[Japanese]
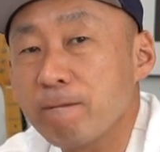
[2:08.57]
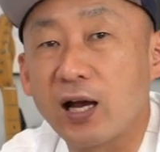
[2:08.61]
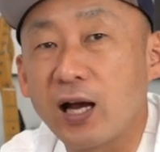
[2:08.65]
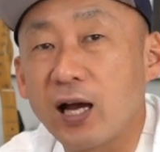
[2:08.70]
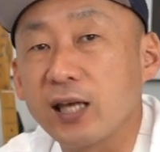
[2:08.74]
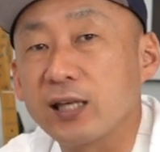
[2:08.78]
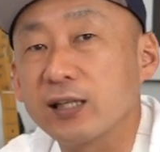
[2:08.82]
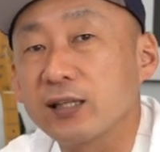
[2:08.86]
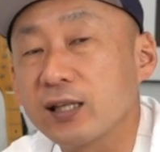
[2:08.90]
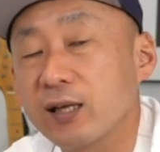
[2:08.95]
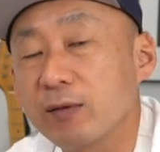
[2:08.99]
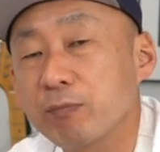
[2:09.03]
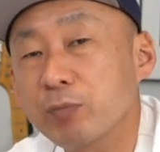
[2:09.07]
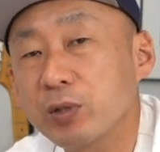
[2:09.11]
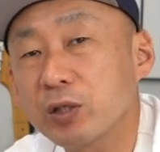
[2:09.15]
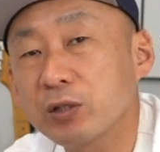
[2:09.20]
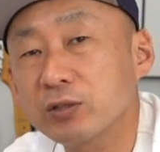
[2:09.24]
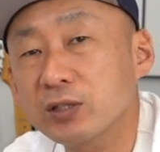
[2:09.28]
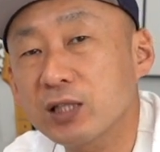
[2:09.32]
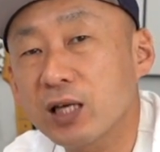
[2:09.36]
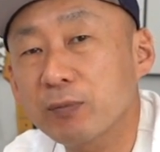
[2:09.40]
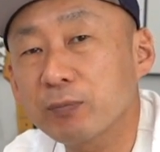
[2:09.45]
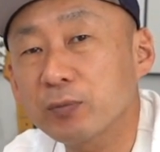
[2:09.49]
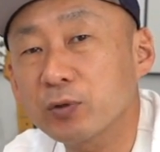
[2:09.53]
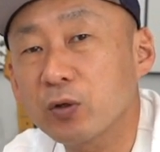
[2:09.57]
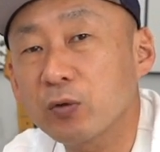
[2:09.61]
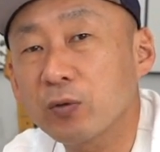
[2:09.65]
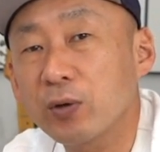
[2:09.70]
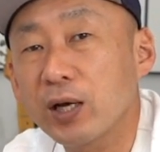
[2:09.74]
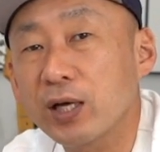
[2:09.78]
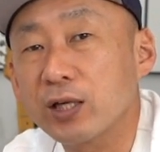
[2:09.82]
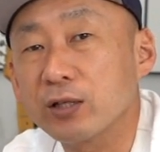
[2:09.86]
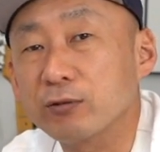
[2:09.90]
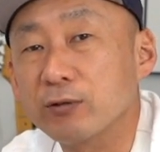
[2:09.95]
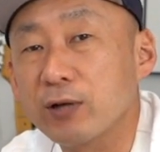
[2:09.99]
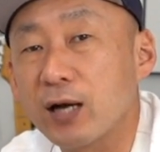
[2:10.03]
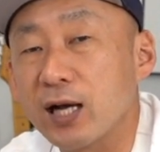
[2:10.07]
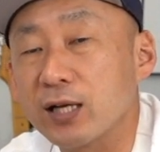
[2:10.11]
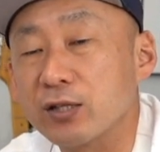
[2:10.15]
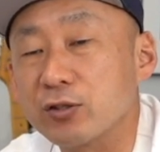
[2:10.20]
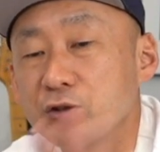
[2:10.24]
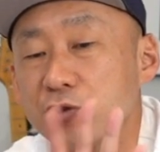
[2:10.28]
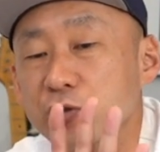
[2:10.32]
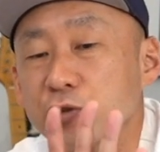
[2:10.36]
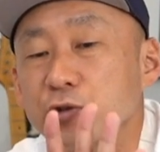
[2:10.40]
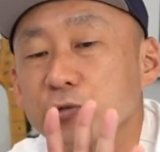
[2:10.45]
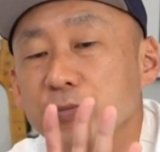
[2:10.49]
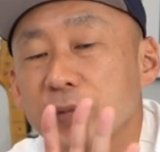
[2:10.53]
はい、でピクチャープロファイル
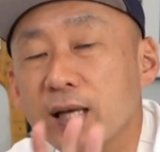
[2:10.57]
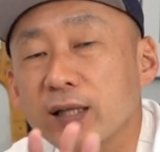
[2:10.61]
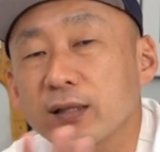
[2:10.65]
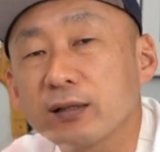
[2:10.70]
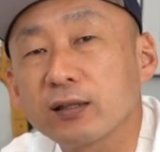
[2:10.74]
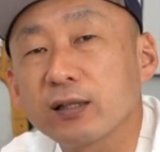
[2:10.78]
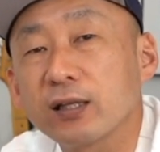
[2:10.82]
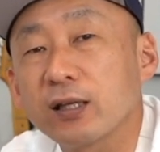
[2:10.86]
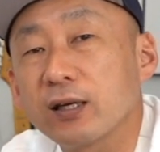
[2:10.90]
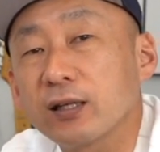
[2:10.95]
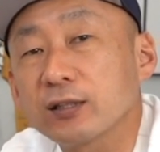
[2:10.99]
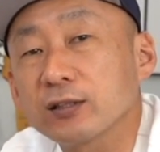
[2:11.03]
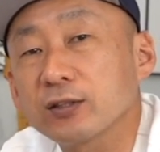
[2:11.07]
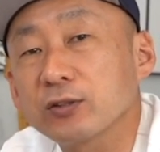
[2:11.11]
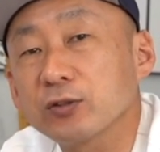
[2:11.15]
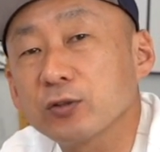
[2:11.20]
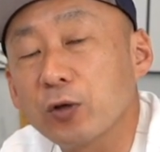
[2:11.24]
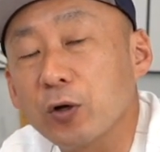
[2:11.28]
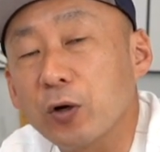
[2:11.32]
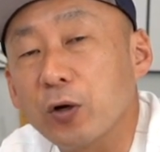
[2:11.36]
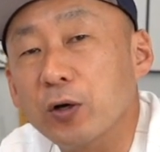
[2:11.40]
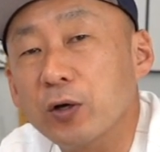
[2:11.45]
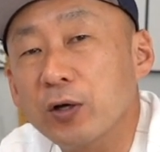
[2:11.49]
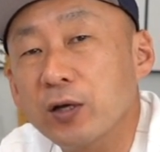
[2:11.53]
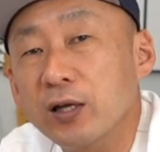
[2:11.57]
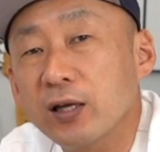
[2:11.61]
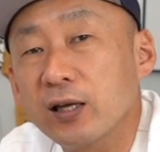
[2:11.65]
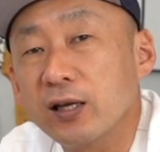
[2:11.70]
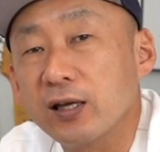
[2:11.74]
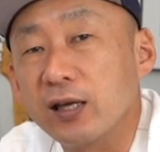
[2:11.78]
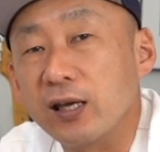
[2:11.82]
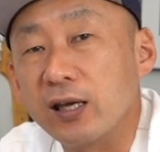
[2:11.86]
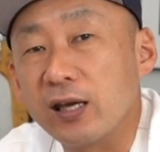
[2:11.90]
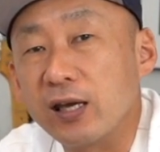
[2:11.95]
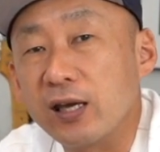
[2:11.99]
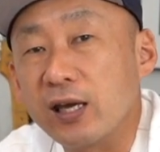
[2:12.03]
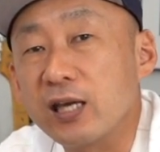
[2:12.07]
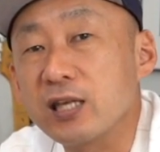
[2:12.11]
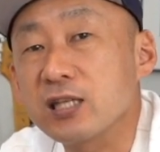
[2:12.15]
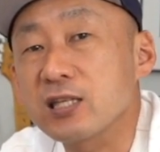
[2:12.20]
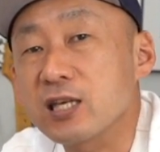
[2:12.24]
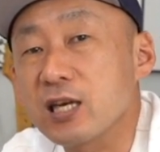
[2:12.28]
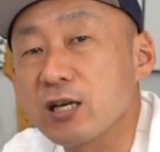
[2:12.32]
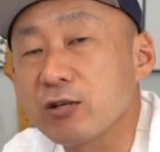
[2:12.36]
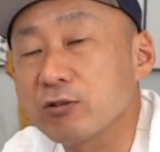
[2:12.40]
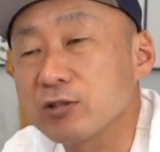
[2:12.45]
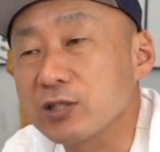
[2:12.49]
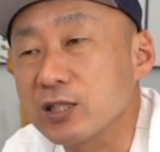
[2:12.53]
は10番ってやつの、
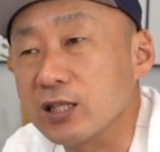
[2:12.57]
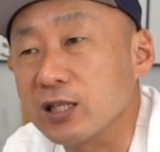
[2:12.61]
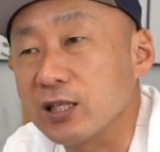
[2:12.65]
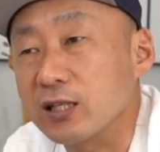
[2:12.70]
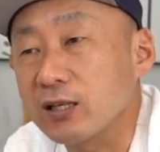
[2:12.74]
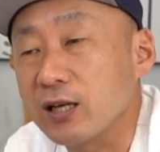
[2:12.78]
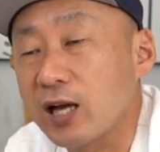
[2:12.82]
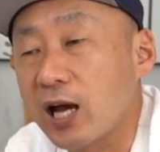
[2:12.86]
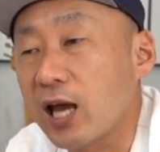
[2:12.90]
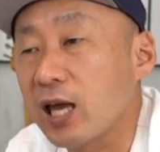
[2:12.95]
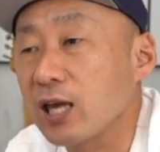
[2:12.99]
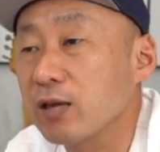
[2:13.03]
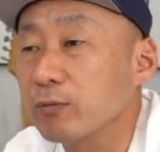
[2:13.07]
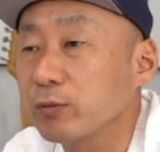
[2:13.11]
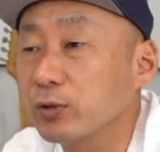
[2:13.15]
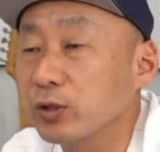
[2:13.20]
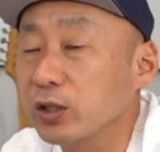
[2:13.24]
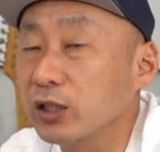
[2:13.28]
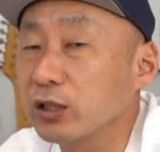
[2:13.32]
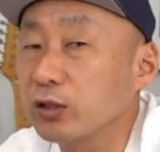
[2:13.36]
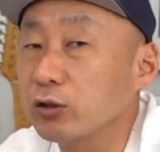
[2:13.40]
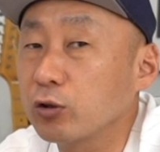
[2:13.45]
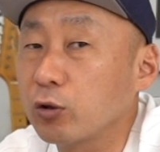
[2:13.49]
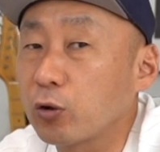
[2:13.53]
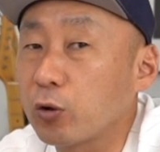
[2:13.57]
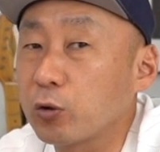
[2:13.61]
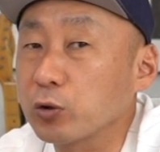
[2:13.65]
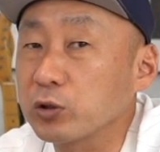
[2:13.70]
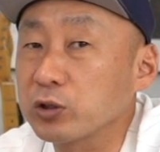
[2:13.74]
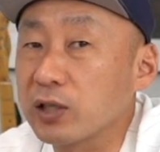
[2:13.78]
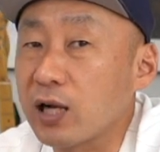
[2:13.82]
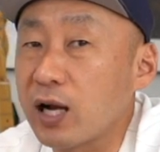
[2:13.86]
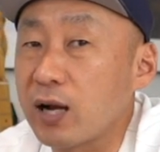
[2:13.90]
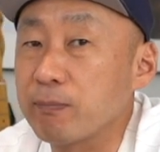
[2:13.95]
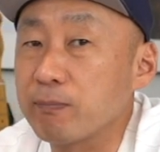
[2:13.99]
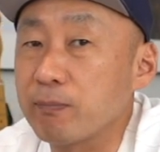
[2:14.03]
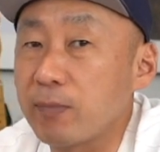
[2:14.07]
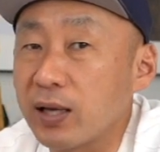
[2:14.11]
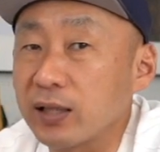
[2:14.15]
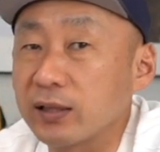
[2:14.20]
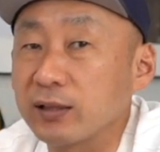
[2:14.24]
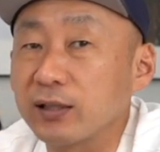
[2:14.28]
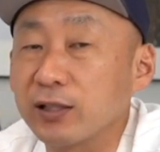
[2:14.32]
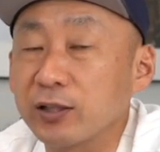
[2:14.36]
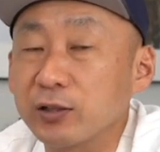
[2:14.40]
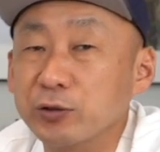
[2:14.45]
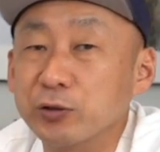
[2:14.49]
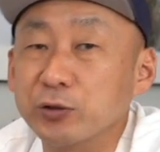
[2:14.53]
HLG
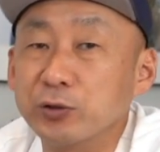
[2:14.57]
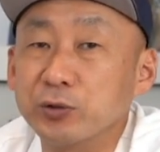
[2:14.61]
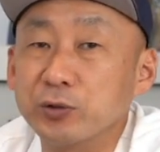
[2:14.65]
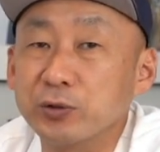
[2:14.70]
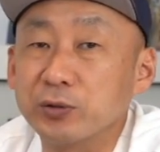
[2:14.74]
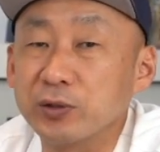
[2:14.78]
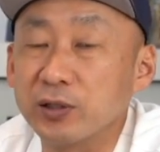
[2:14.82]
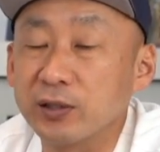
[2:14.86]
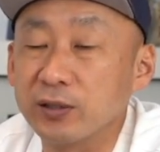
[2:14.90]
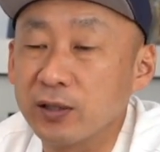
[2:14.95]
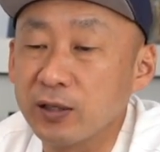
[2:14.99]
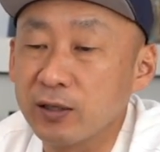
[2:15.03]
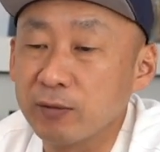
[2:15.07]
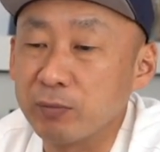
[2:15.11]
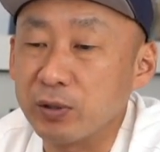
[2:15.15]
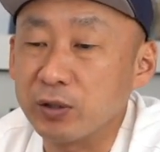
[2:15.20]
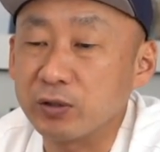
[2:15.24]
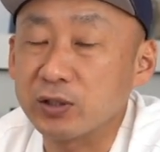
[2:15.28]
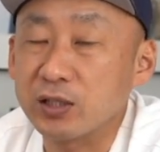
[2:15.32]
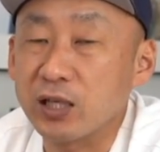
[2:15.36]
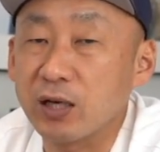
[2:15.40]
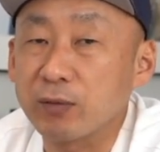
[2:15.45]
ハイブリッドログガンマっていうピク